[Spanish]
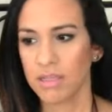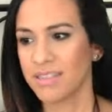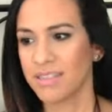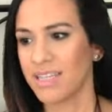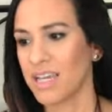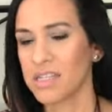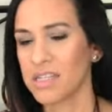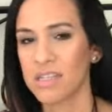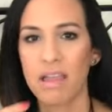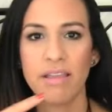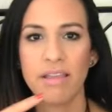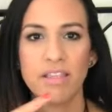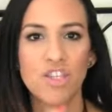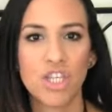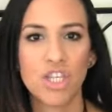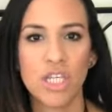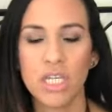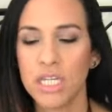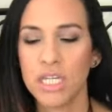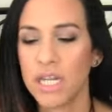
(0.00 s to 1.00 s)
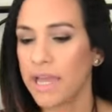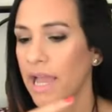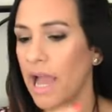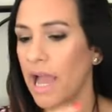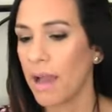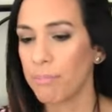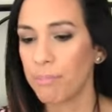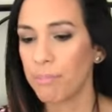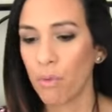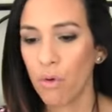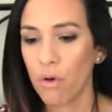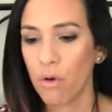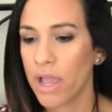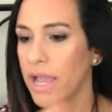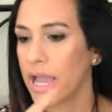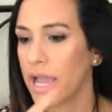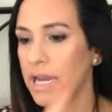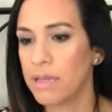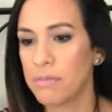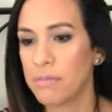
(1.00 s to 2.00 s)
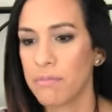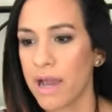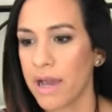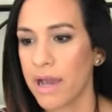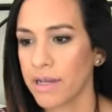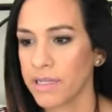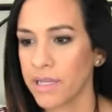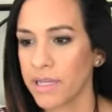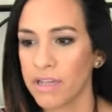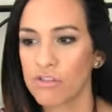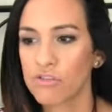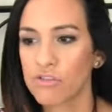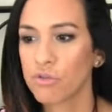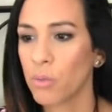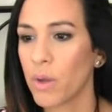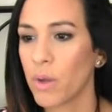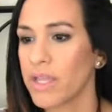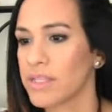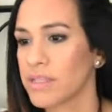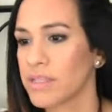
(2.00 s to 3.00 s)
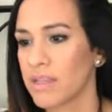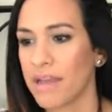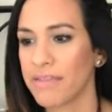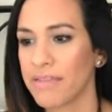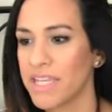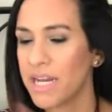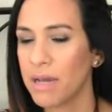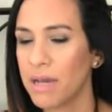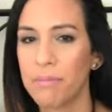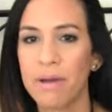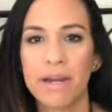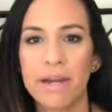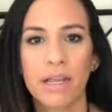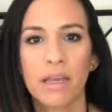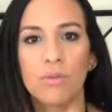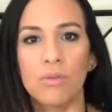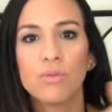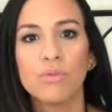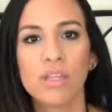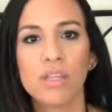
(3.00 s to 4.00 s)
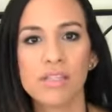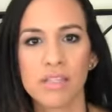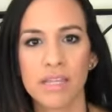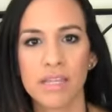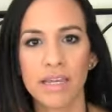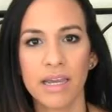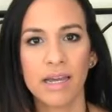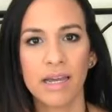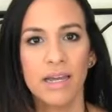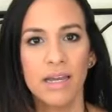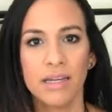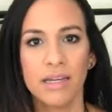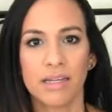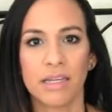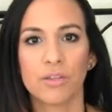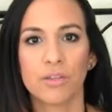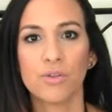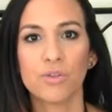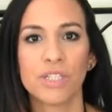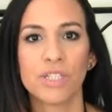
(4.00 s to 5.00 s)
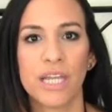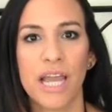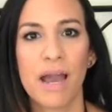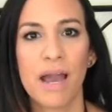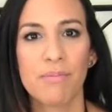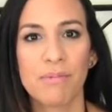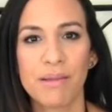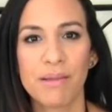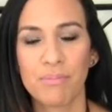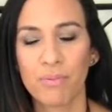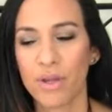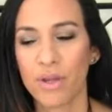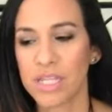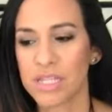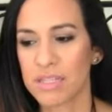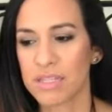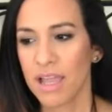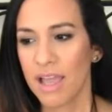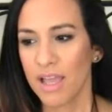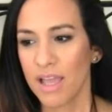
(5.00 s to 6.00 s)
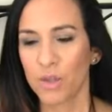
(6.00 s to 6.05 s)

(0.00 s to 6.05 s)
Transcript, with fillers: ya sea en China en Japón en Alemania en Suecia Dinamarca donde sea que no se hable pues